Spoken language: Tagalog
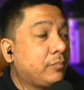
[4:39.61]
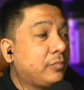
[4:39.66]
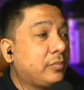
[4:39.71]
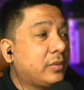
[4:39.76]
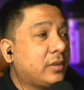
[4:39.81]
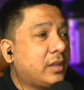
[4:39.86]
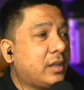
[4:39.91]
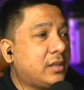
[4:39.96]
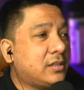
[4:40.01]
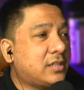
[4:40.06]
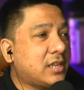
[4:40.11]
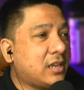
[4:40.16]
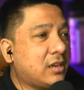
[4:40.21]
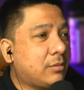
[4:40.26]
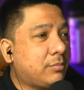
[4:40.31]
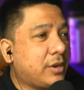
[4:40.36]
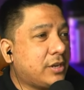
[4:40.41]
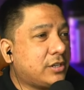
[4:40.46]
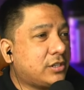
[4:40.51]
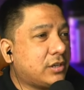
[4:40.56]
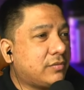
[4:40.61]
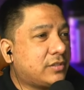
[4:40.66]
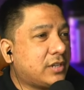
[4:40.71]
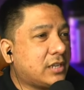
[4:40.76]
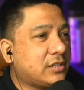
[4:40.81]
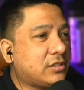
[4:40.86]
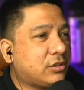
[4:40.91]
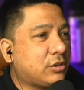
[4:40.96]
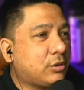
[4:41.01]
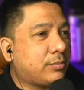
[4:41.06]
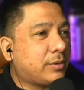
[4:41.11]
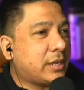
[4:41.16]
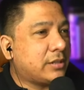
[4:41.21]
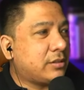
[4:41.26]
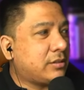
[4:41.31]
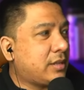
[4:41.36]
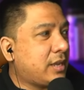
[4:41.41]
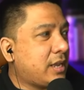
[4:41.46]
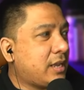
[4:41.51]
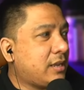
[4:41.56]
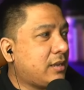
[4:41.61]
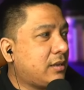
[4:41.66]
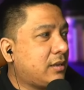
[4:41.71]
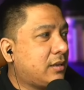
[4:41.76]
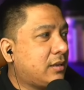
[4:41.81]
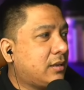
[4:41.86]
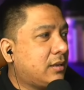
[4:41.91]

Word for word: in celebration of Jesse Robredo Day.